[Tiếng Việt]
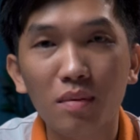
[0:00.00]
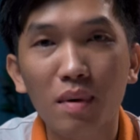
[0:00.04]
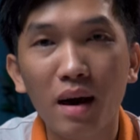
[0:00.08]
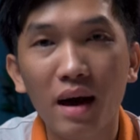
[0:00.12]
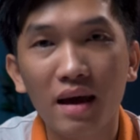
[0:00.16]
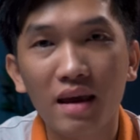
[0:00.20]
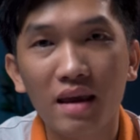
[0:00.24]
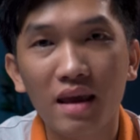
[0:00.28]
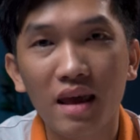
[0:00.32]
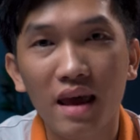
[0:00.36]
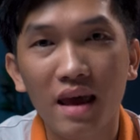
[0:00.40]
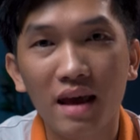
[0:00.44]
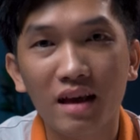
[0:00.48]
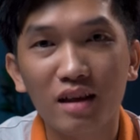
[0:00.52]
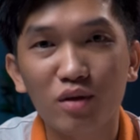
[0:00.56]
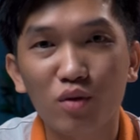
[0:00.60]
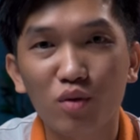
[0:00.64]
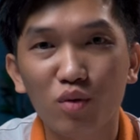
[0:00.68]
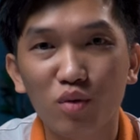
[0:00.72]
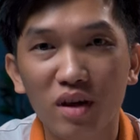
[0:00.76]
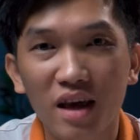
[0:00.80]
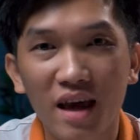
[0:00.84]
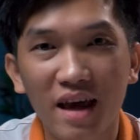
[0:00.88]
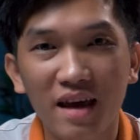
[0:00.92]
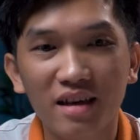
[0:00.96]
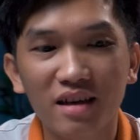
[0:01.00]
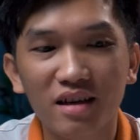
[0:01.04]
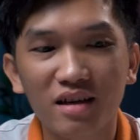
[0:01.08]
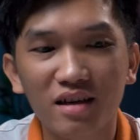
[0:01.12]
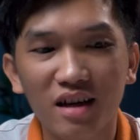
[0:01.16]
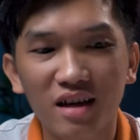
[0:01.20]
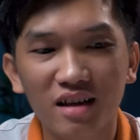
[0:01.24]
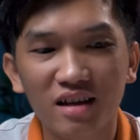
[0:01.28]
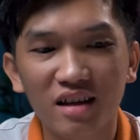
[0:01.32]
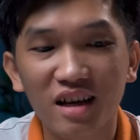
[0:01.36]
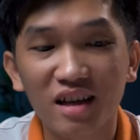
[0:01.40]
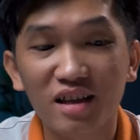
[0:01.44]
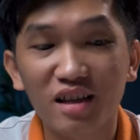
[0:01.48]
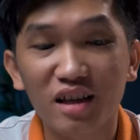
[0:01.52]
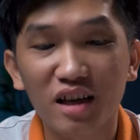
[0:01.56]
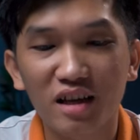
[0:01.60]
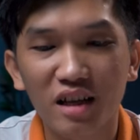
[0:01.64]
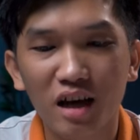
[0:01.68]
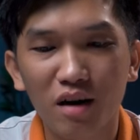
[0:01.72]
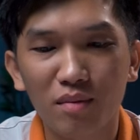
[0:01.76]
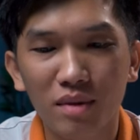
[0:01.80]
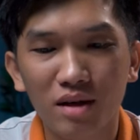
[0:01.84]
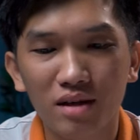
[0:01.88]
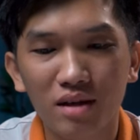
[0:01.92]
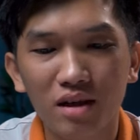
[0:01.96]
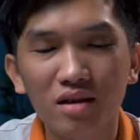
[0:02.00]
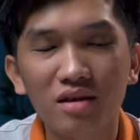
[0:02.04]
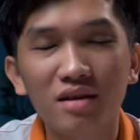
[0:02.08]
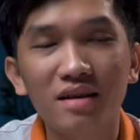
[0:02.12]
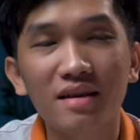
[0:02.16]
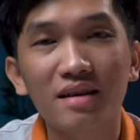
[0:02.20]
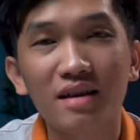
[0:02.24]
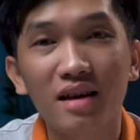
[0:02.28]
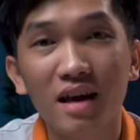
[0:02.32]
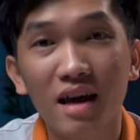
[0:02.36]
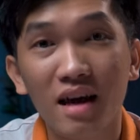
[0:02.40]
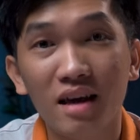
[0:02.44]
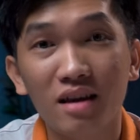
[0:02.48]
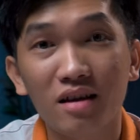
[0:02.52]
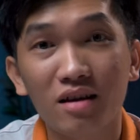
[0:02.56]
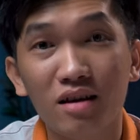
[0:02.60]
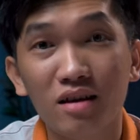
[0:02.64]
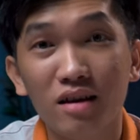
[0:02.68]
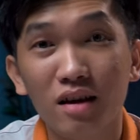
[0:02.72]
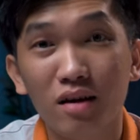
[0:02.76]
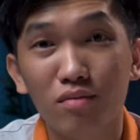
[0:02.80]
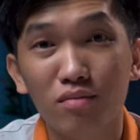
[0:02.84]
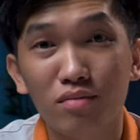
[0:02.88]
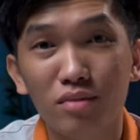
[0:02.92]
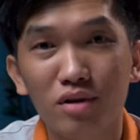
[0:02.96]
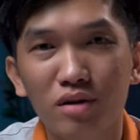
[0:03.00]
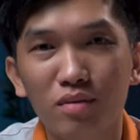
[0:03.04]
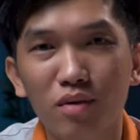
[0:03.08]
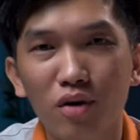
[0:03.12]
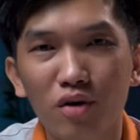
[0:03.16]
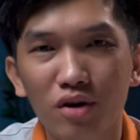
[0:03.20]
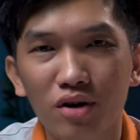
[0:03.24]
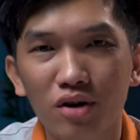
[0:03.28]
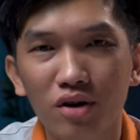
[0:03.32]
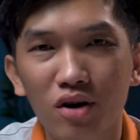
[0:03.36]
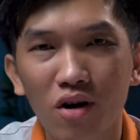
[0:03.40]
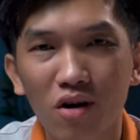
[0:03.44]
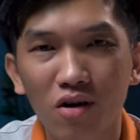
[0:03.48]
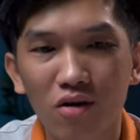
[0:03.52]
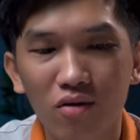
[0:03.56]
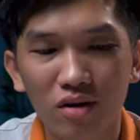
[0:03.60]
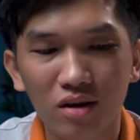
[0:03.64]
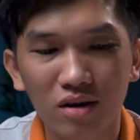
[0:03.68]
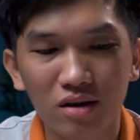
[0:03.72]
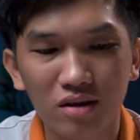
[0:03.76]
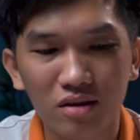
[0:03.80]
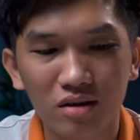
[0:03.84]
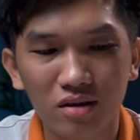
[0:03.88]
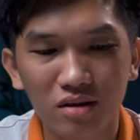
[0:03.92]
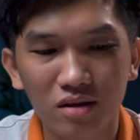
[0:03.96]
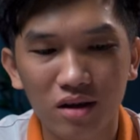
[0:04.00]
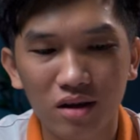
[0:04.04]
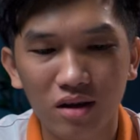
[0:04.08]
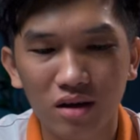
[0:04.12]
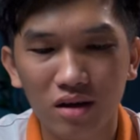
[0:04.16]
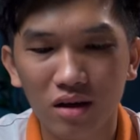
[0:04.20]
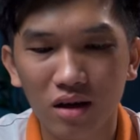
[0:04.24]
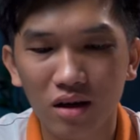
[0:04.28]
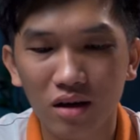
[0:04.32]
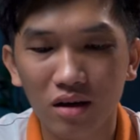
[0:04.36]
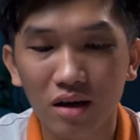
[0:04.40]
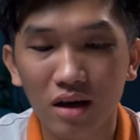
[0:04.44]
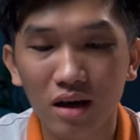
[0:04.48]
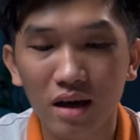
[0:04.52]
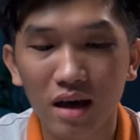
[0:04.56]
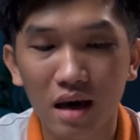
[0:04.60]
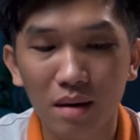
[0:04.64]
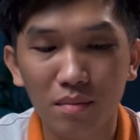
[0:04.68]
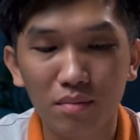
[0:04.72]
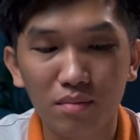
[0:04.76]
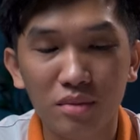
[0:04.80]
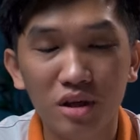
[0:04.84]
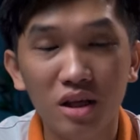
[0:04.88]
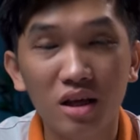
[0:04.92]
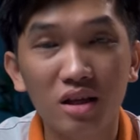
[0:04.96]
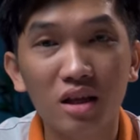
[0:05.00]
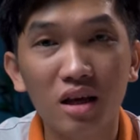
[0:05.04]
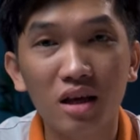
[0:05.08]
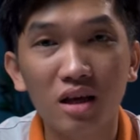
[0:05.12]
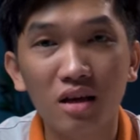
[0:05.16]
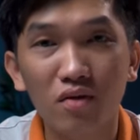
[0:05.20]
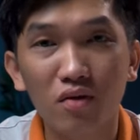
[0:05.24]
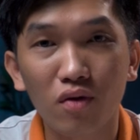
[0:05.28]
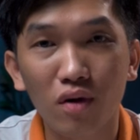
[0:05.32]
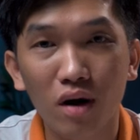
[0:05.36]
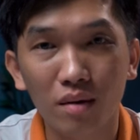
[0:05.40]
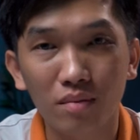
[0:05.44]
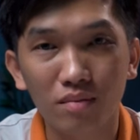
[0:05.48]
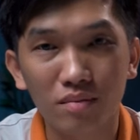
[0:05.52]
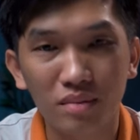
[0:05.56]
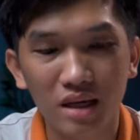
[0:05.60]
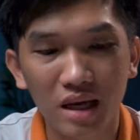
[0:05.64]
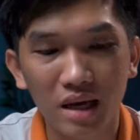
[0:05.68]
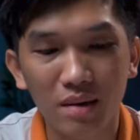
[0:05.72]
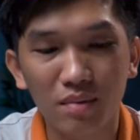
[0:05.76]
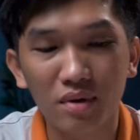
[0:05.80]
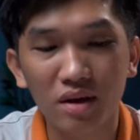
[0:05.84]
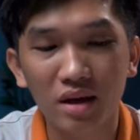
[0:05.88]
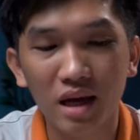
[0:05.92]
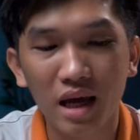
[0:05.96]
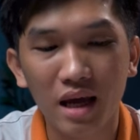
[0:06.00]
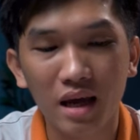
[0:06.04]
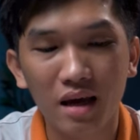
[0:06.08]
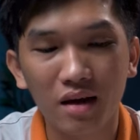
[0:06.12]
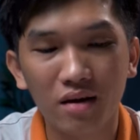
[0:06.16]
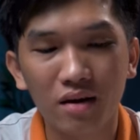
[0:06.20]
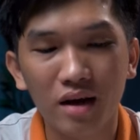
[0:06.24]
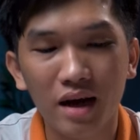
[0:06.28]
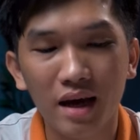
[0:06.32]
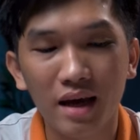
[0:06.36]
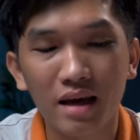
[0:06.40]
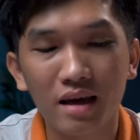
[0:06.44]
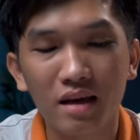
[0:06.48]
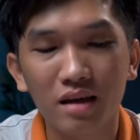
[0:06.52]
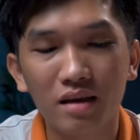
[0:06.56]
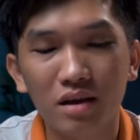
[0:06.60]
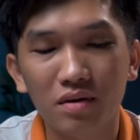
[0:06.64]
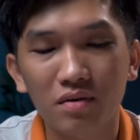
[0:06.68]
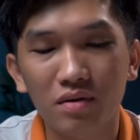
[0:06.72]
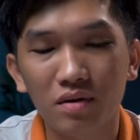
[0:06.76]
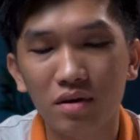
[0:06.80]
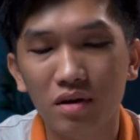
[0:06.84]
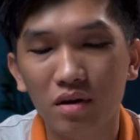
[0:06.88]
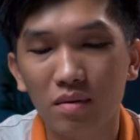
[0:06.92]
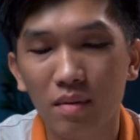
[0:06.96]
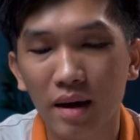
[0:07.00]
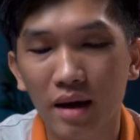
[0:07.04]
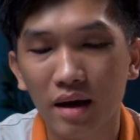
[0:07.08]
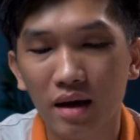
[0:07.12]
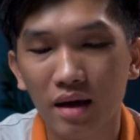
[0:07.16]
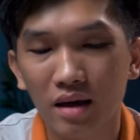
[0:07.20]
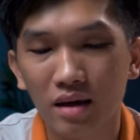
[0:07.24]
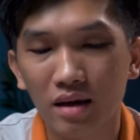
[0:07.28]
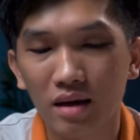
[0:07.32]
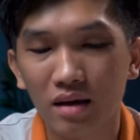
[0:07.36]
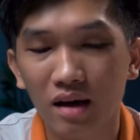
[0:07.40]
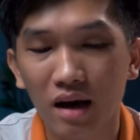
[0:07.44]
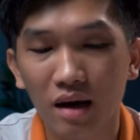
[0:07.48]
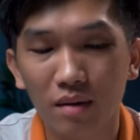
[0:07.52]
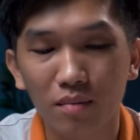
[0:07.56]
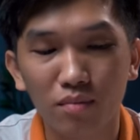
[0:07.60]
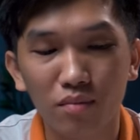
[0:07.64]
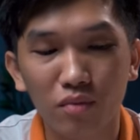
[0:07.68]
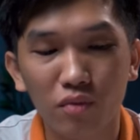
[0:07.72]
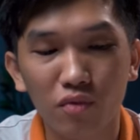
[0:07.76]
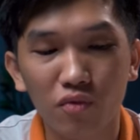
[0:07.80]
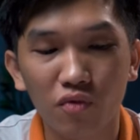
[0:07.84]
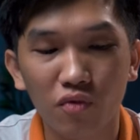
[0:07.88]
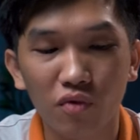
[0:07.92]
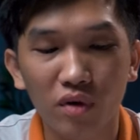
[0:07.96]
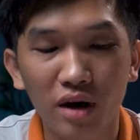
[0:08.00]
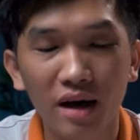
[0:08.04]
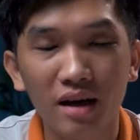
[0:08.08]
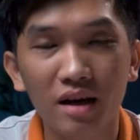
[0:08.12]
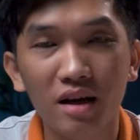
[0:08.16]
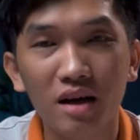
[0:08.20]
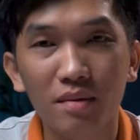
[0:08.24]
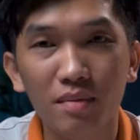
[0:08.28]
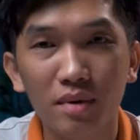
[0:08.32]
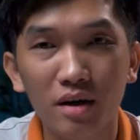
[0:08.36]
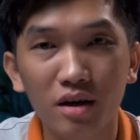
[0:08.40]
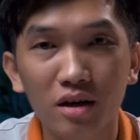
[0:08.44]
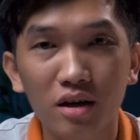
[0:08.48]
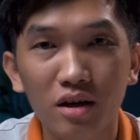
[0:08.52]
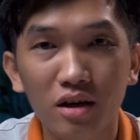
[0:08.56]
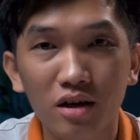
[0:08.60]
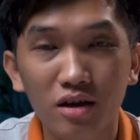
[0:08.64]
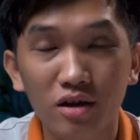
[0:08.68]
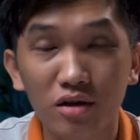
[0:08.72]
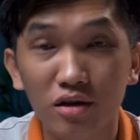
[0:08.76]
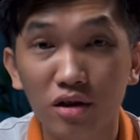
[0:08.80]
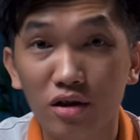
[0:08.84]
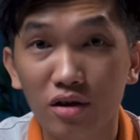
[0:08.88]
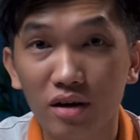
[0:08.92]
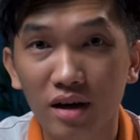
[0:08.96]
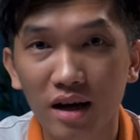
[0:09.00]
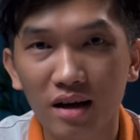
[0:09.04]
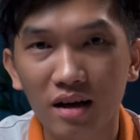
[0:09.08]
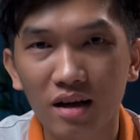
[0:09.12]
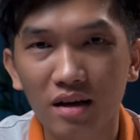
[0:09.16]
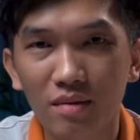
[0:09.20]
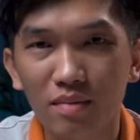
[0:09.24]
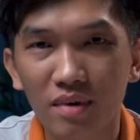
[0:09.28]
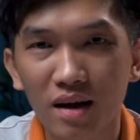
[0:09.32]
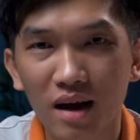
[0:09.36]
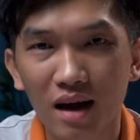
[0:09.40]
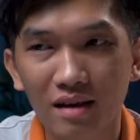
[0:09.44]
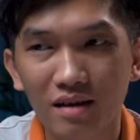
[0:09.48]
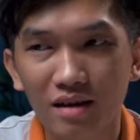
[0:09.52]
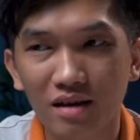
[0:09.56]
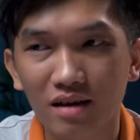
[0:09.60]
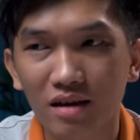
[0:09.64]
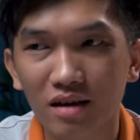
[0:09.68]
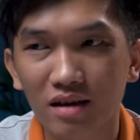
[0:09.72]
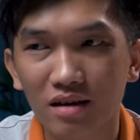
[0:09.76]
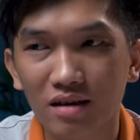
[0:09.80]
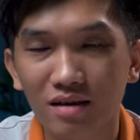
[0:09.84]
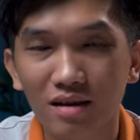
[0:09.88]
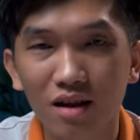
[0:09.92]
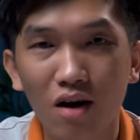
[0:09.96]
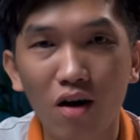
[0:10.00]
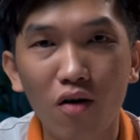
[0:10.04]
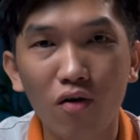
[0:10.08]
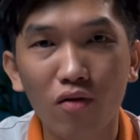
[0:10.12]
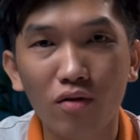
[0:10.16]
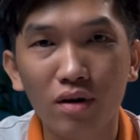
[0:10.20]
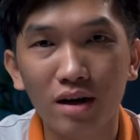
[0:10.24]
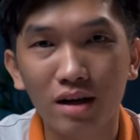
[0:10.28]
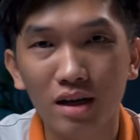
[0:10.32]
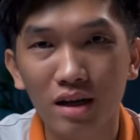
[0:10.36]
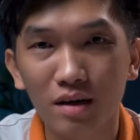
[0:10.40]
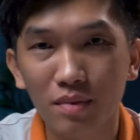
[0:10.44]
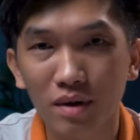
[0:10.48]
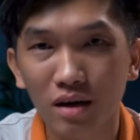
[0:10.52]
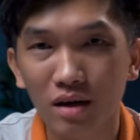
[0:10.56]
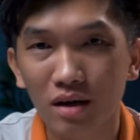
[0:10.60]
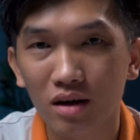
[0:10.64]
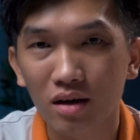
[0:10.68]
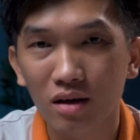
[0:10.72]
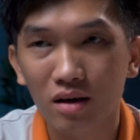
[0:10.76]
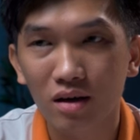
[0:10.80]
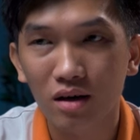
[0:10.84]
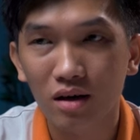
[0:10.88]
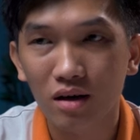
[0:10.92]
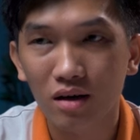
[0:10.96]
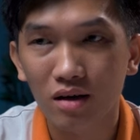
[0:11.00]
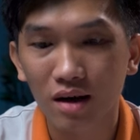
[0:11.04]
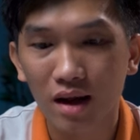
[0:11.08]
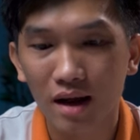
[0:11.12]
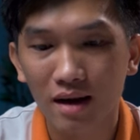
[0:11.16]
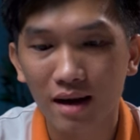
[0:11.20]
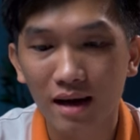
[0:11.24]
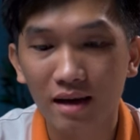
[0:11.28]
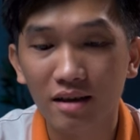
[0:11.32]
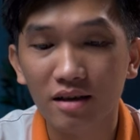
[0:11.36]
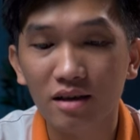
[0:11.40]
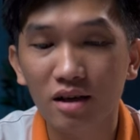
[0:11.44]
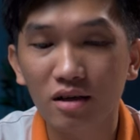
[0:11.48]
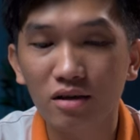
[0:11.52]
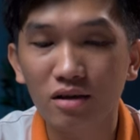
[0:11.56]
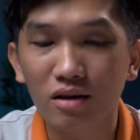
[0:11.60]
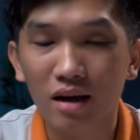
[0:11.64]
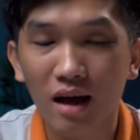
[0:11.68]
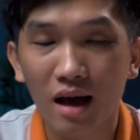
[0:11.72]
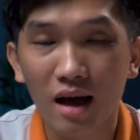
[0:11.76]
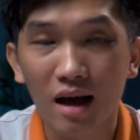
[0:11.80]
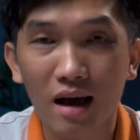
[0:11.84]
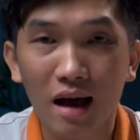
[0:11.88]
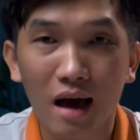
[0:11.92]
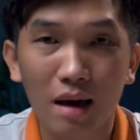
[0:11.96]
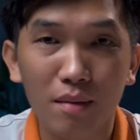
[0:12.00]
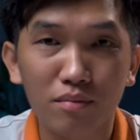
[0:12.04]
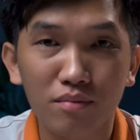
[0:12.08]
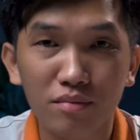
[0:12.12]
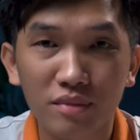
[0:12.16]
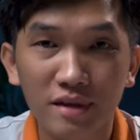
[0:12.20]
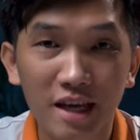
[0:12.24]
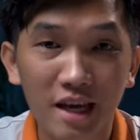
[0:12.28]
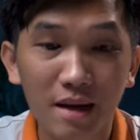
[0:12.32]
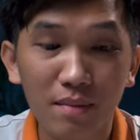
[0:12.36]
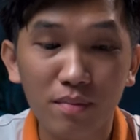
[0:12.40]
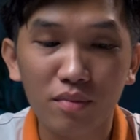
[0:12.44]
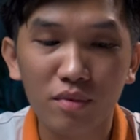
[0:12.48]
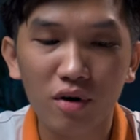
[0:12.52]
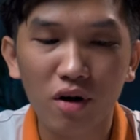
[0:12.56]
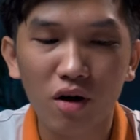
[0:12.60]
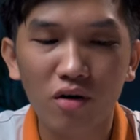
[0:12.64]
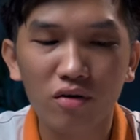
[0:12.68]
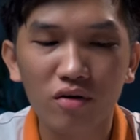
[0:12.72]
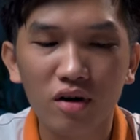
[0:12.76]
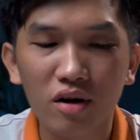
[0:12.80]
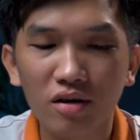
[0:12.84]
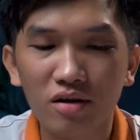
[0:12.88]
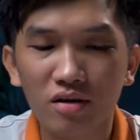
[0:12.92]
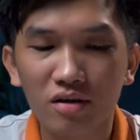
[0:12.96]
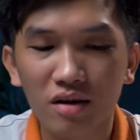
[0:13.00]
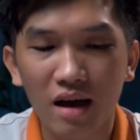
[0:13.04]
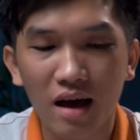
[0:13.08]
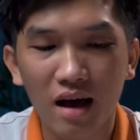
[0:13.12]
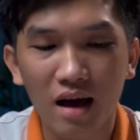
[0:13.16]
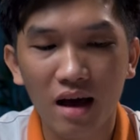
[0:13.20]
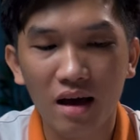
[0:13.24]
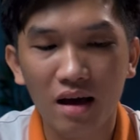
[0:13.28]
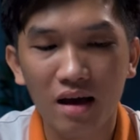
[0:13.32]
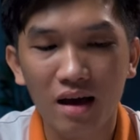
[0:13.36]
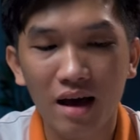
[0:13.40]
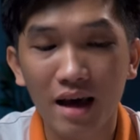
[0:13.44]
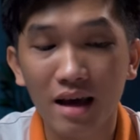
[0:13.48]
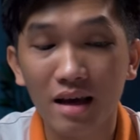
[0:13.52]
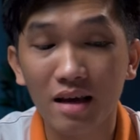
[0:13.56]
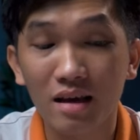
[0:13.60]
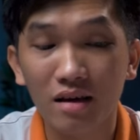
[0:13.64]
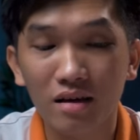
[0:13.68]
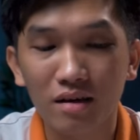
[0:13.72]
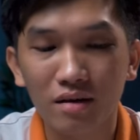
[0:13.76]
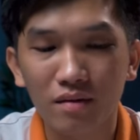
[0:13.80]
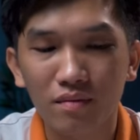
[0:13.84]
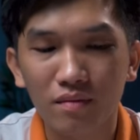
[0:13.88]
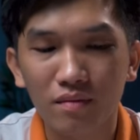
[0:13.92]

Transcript: cái bài nhạc thuộc dạng như là những anh chị nào mà thích gì nghe những cái dòng như bolero á thì ờ, cái âm chi tiết của âm chép nó nghe nó hay tại vì nó mang cái chất âm của calip á thường thường calip là những cái lo của calip á là đặc trưng là âm chép nó rất là hay